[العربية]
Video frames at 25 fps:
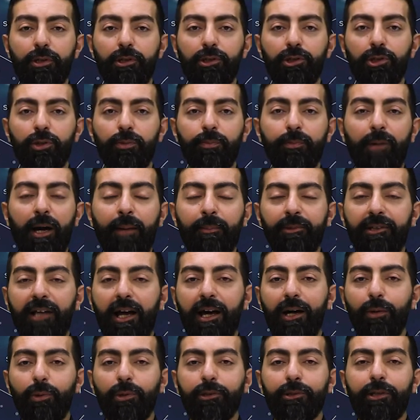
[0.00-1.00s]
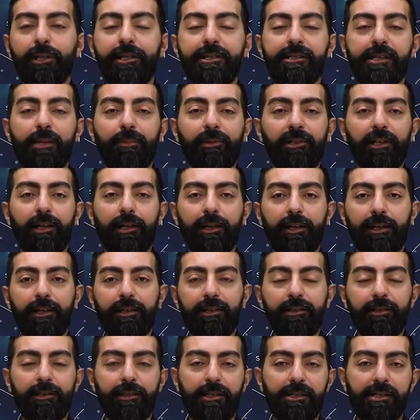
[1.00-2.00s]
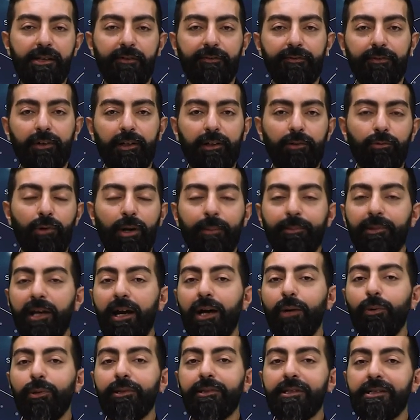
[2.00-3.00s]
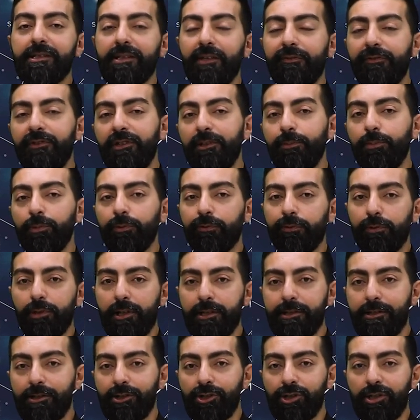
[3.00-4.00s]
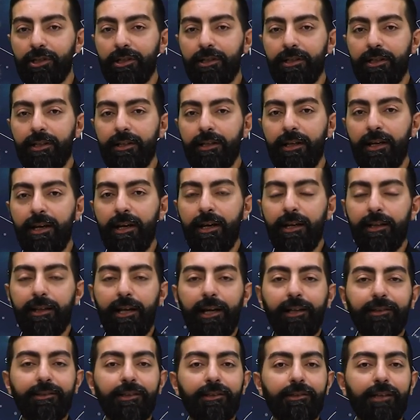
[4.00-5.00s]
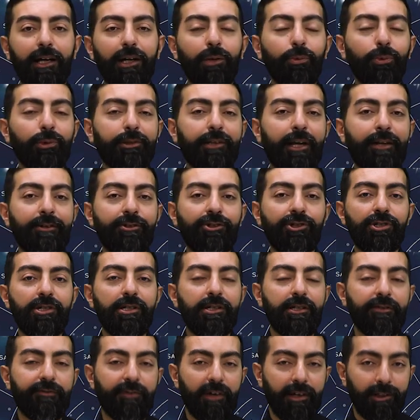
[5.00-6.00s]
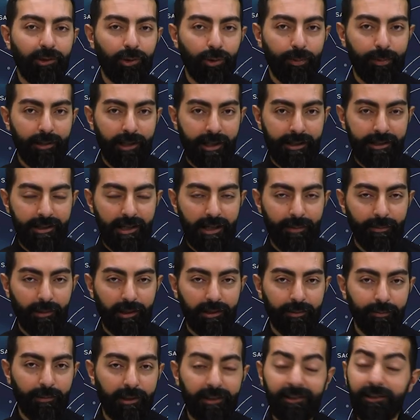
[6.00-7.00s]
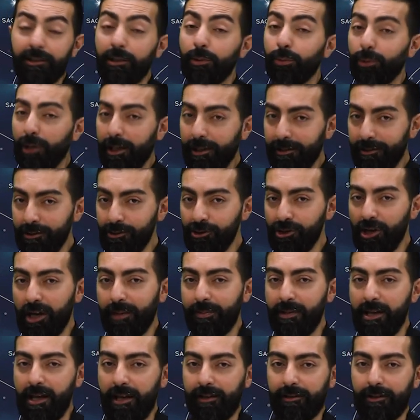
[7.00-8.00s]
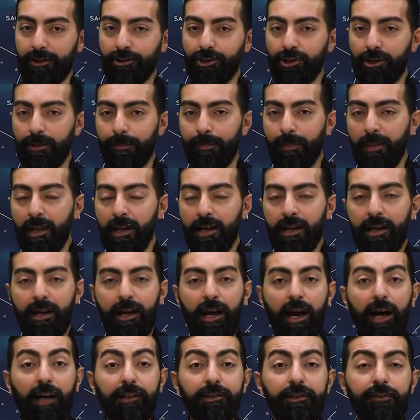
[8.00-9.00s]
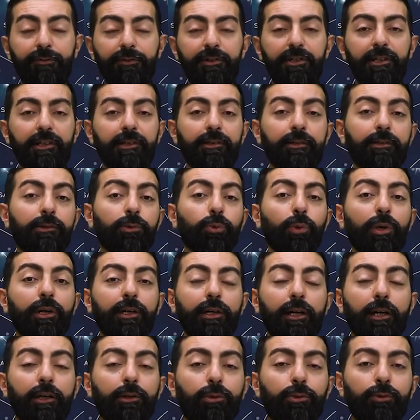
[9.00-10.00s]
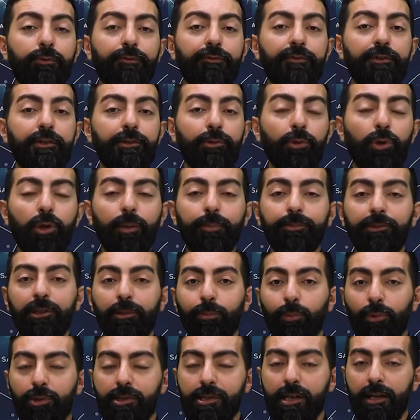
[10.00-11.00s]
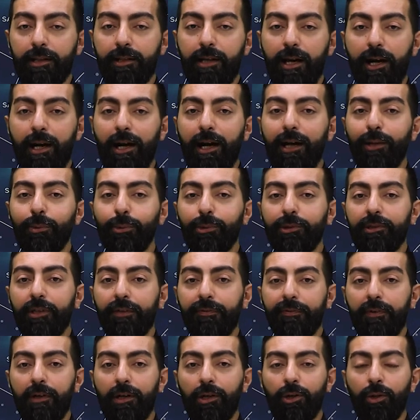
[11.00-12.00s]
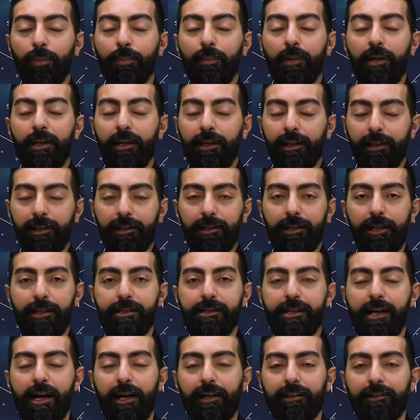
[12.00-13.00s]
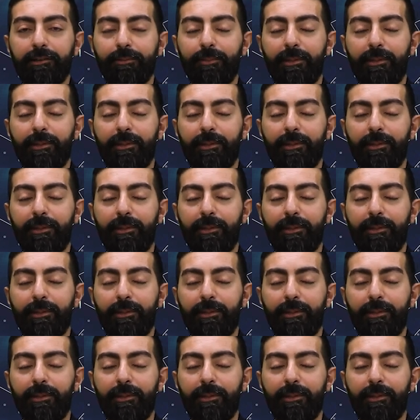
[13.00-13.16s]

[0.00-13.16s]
اليوم عم تحاول تكسب الآخرين لصفك وعم تحاول تستفيد من فرص جديدة لحتى تعوض عن الشيء اللي فقدته بالأيام الماضية ورح تنجح بهذا الشيء عاطفيا توقع يكون في نوع من المصالحة أو التفاهم خلال ساعات